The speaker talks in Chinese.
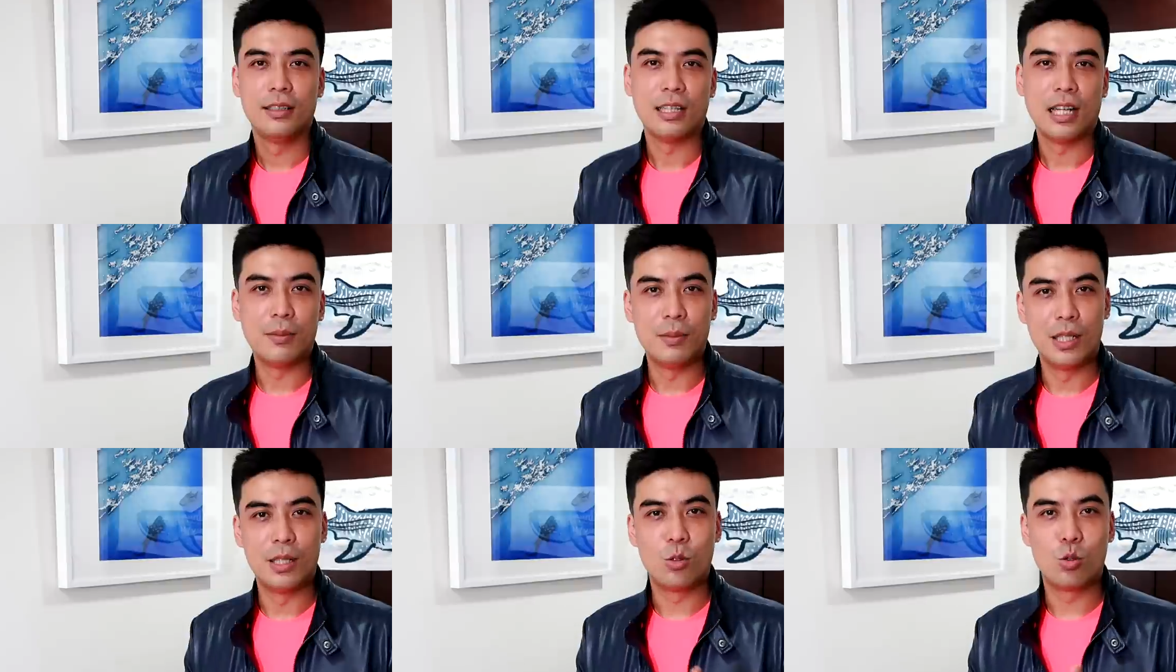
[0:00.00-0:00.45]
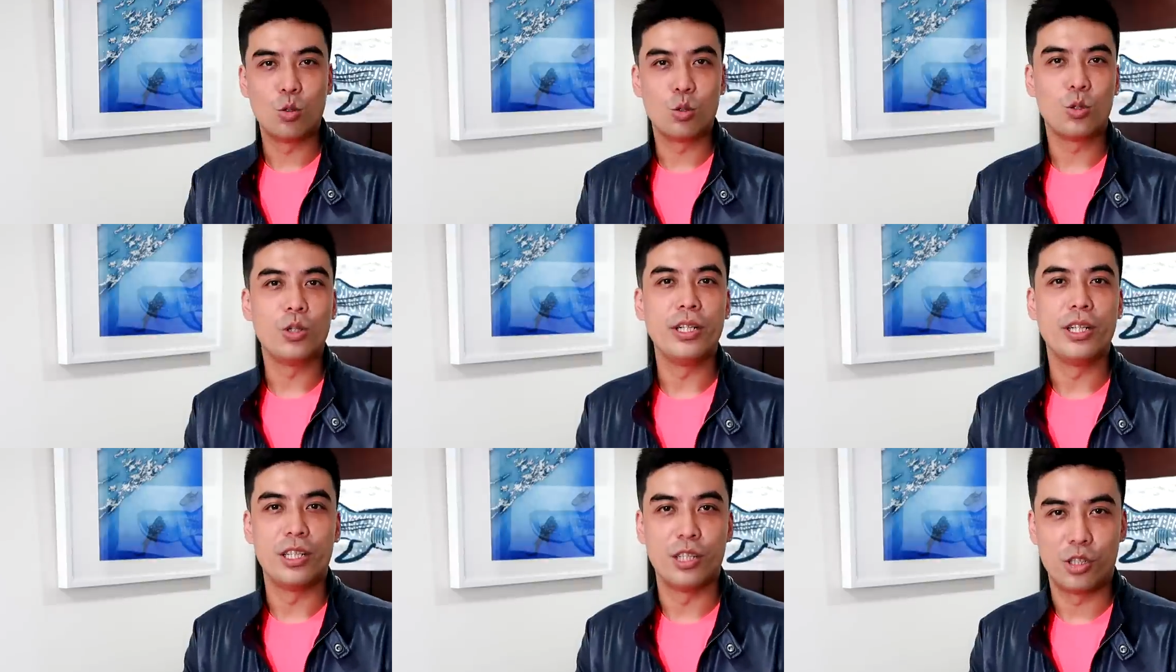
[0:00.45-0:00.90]
他们做
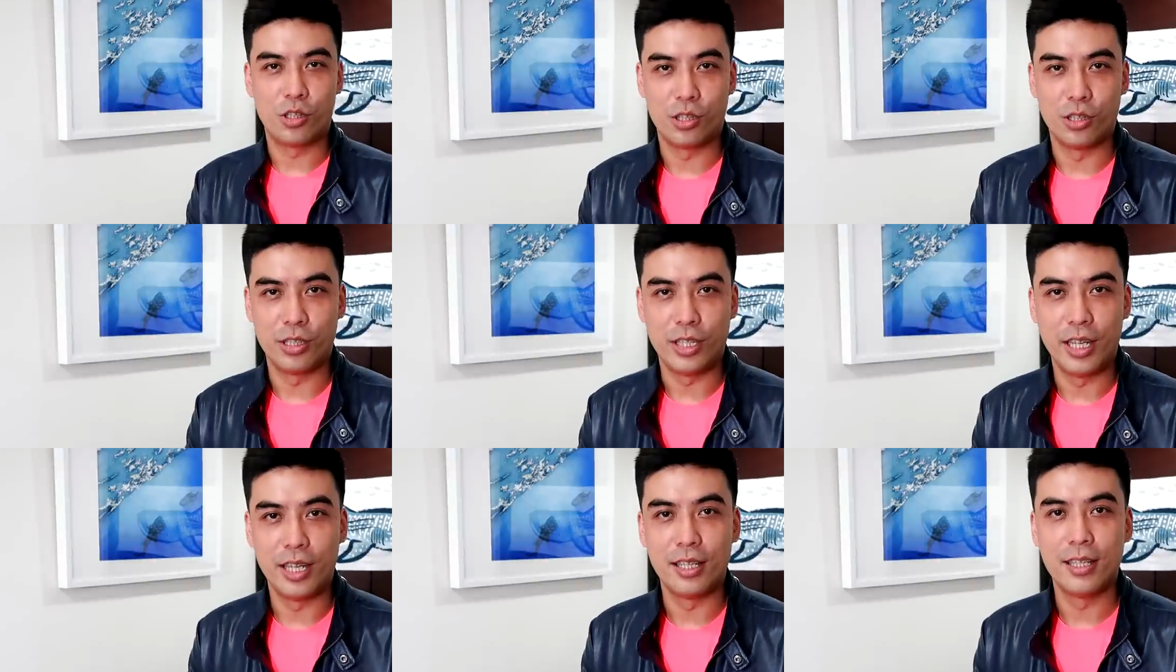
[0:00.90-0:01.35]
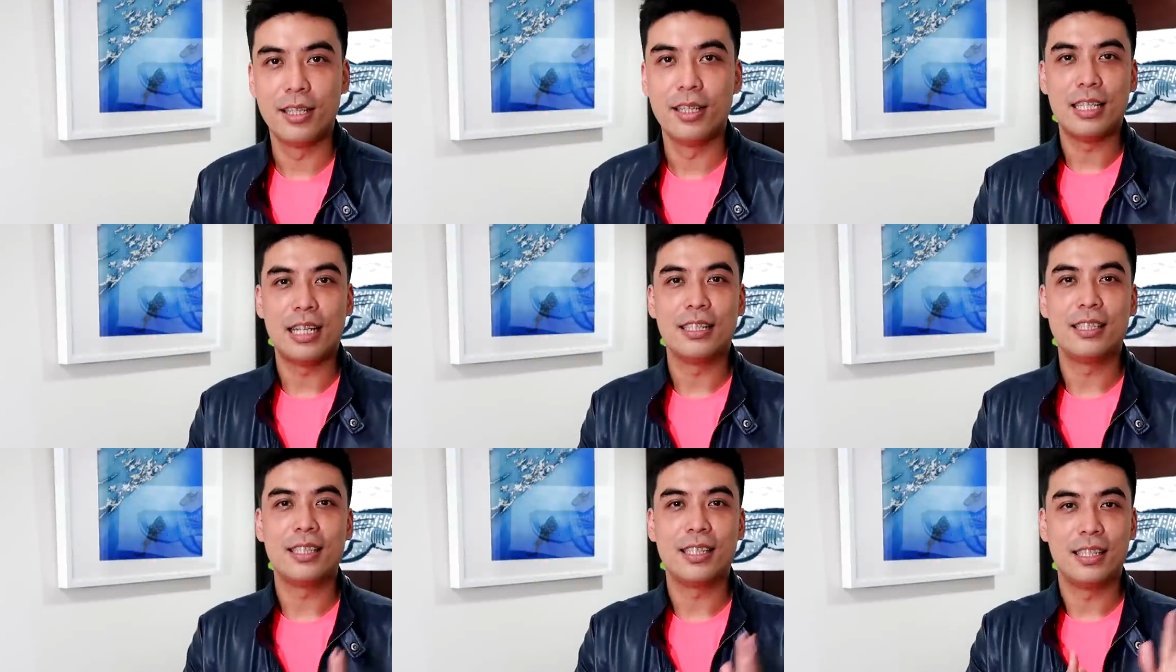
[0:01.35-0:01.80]
过一个实验，
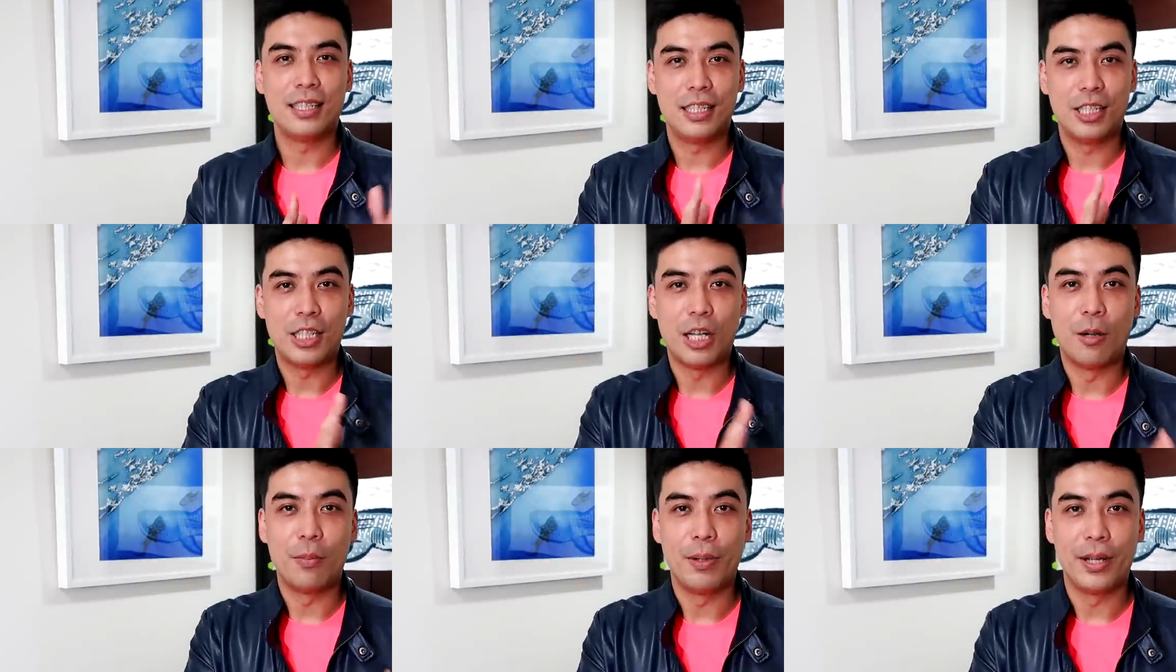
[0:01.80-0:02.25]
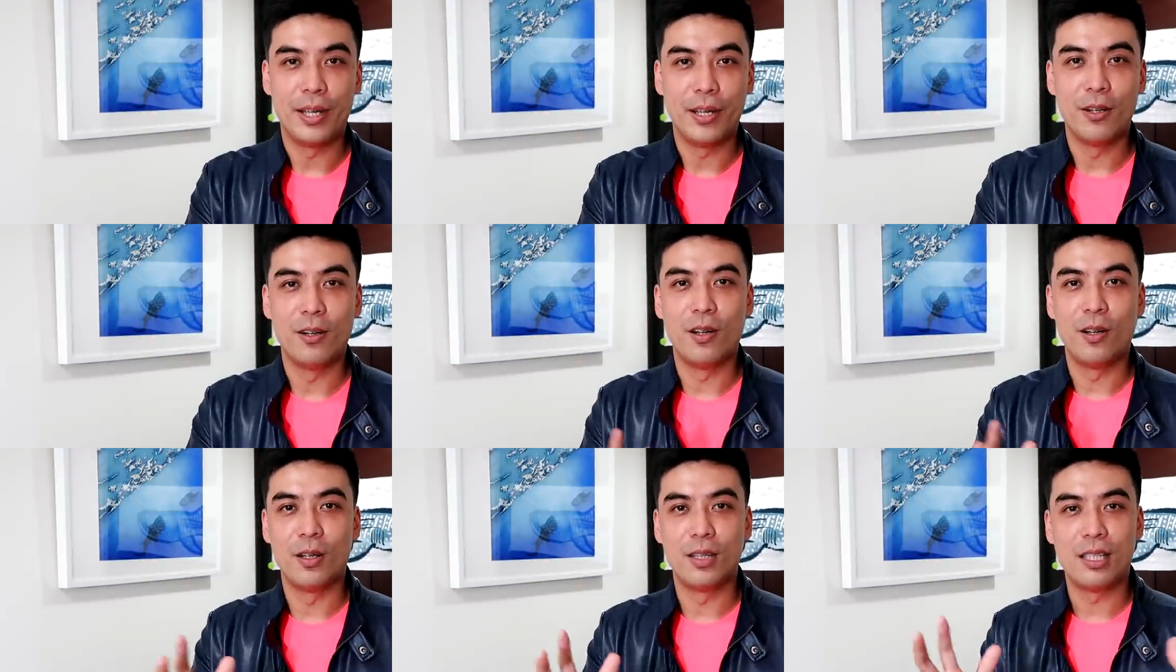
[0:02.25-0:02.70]
在这个小朋
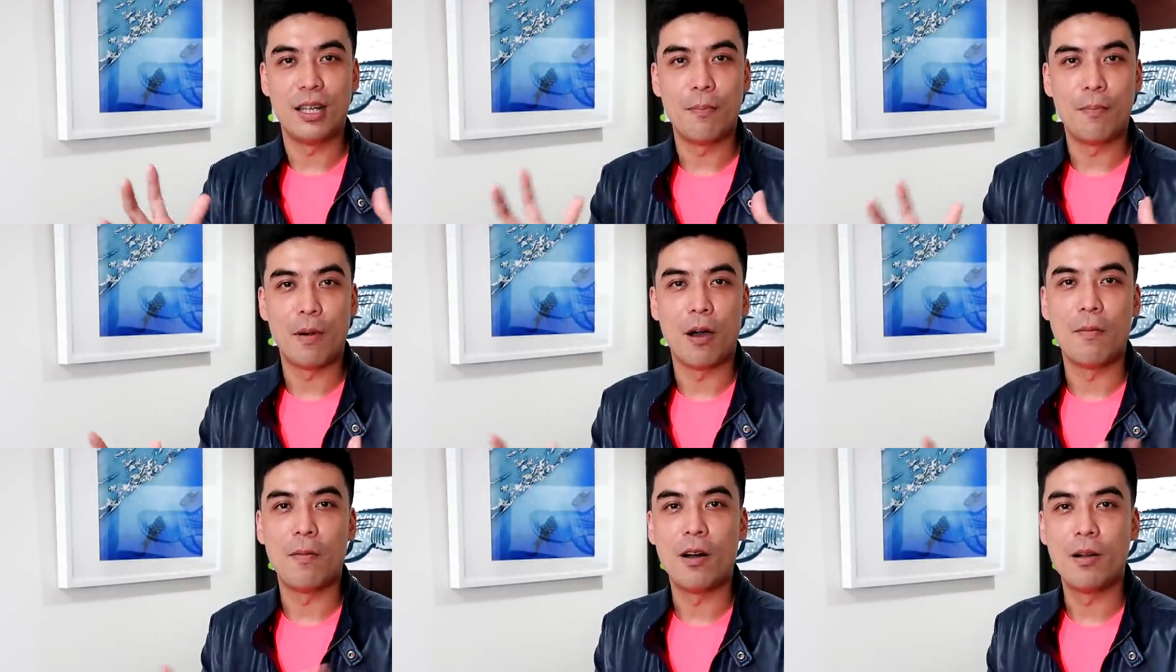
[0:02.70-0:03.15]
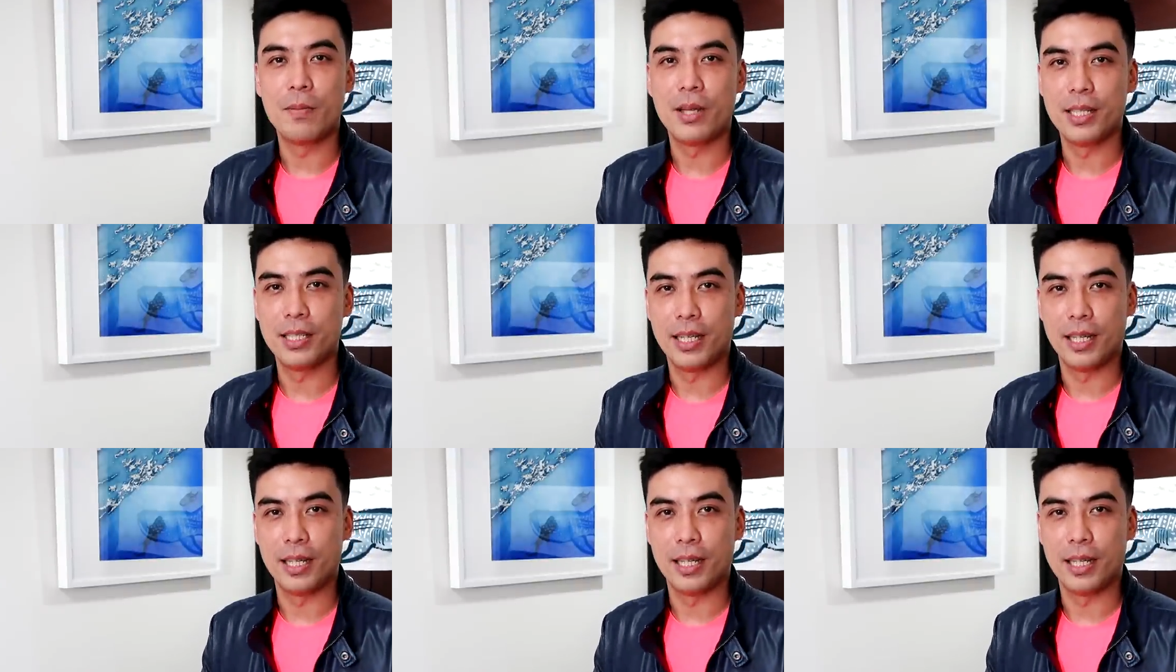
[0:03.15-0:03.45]
友啊，在宝宝面